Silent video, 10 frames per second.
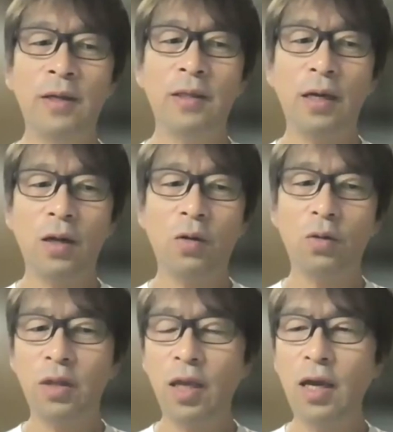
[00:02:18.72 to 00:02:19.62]
なんかこ
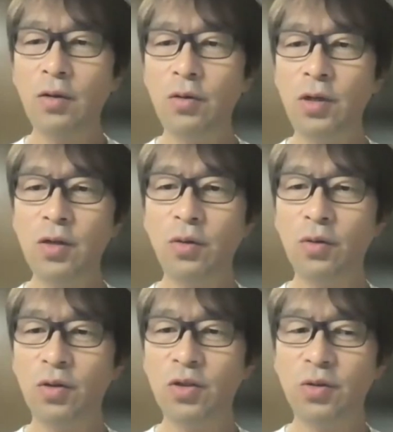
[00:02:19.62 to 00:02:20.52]
の低空飛
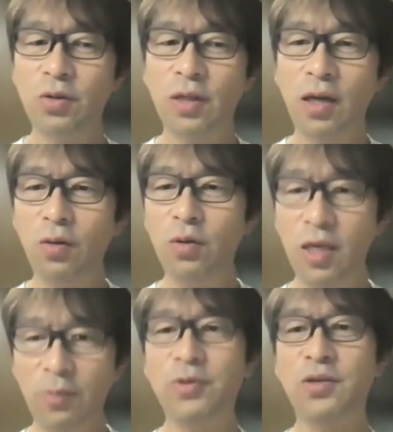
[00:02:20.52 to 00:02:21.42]
行の状態を
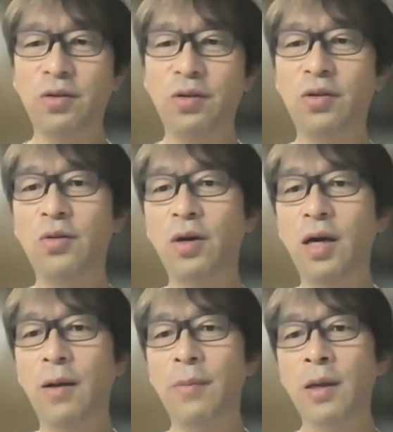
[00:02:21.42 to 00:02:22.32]
キープするっていうの
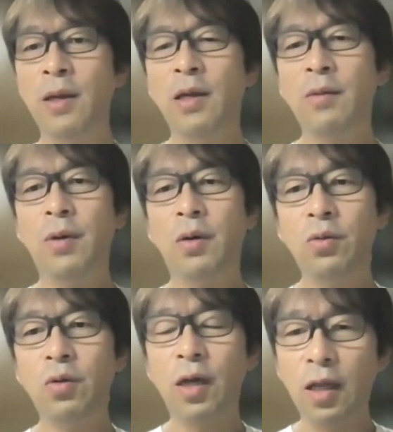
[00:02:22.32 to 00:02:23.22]
が、まあ、
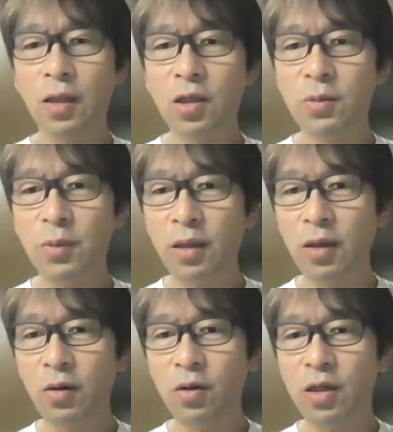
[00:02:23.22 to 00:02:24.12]
本当に荒れてしまっ
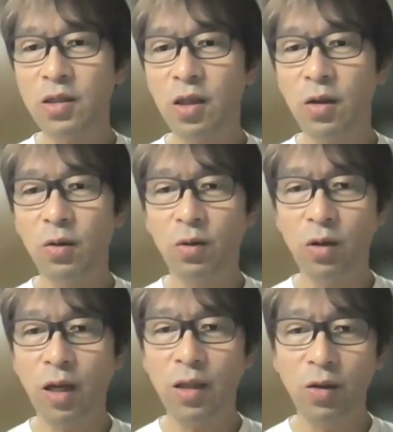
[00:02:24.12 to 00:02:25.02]
たクラスでの
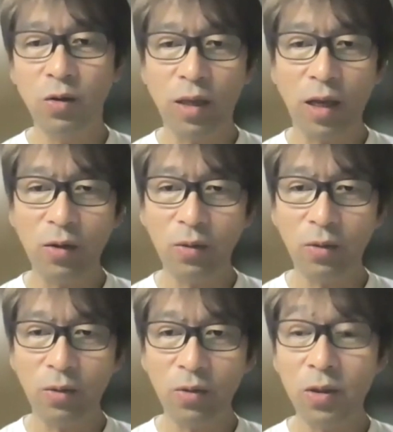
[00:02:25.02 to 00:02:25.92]
担任の対
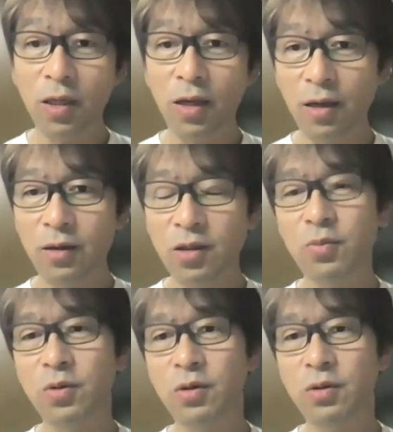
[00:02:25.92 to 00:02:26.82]
応としてね、自
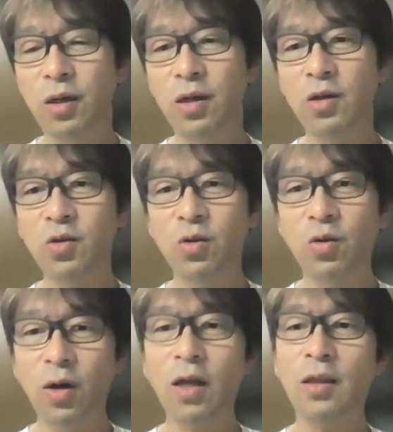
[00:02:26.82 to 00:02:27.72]
分は非常に
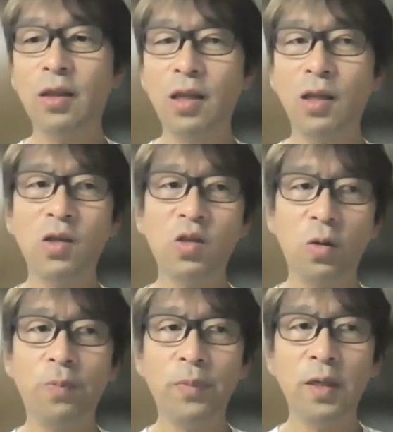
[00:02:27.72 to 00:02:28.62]
良かったんです
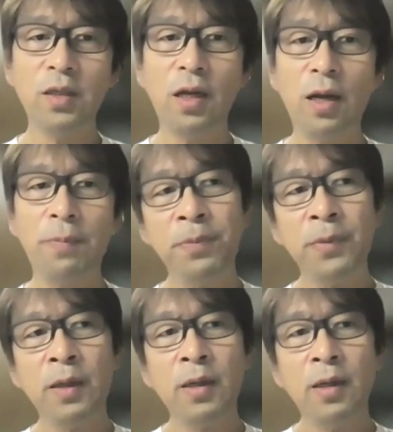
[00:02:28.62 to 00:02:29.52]
よ。ですから、
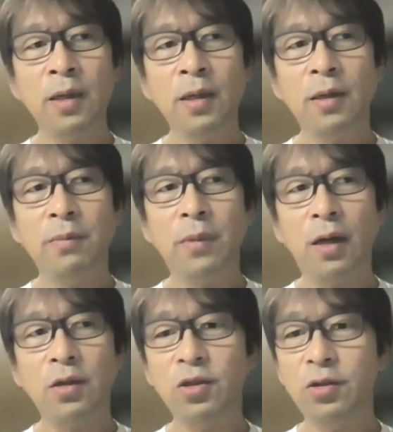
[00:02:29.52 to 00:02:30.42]

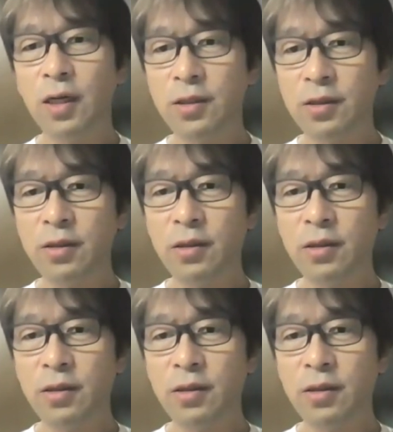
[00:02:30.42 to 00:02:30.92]
まあ、10月